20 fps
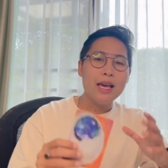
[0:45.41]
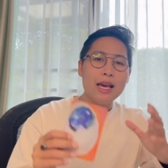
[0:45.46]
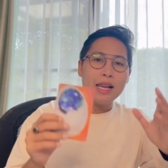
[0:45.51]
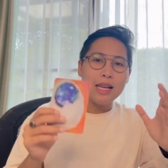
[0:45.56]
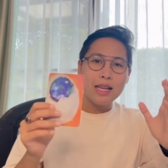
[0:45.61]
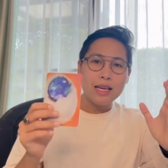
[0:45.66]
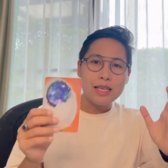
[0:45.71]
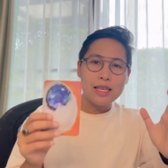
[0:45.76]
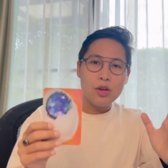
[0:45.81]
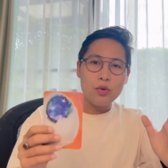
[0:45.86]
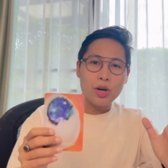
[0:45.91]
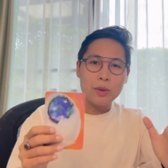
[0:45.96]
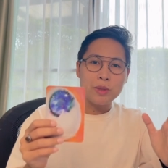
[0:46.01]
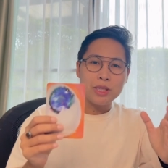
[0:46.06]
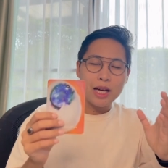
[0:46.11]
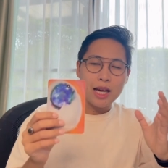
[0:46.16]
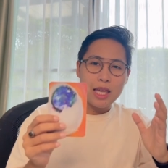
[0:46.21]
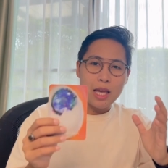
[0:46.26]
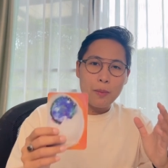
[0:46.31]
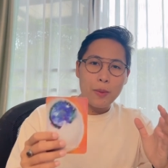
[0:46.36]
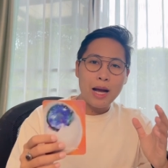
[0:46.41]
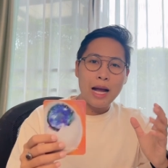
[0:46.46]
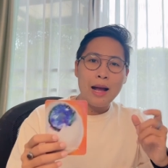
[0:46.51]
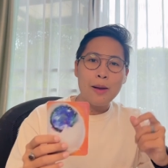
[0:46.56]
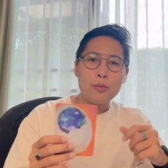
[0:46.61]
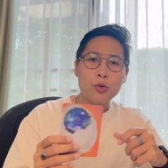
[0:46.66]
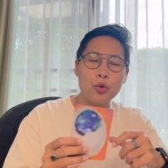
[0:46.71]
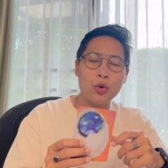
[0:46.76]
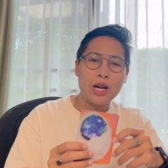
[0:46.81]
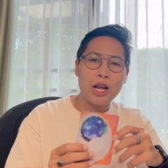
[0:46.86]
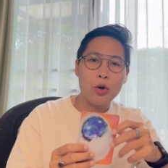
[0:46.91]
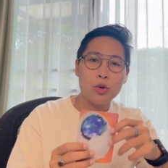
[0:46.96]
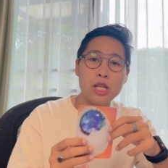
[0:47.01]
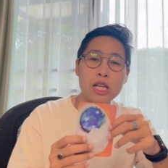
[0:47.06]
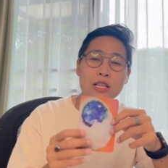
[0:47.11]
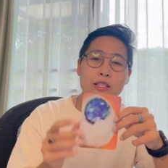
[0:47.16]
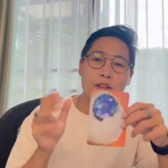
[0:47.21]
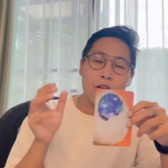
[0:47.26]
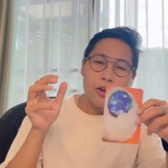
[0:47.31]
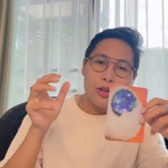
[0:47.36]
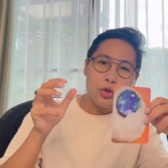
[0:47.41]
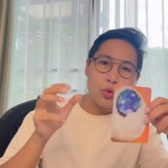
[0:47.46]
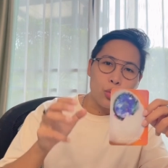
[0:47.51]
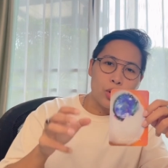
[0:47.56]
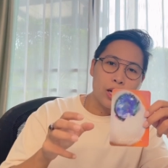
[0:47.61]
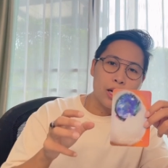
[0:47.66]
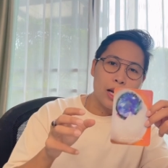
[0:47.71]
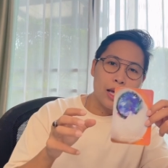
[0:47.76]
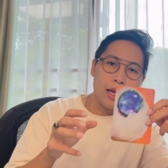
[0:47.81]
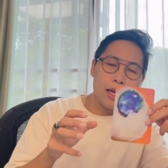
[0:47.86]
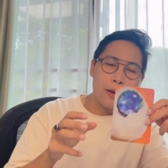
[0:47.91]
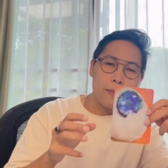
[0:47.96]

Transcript: และเกี่ยวกับศักยภาพตัวเราที่ซ่อนอยู่ข้างใน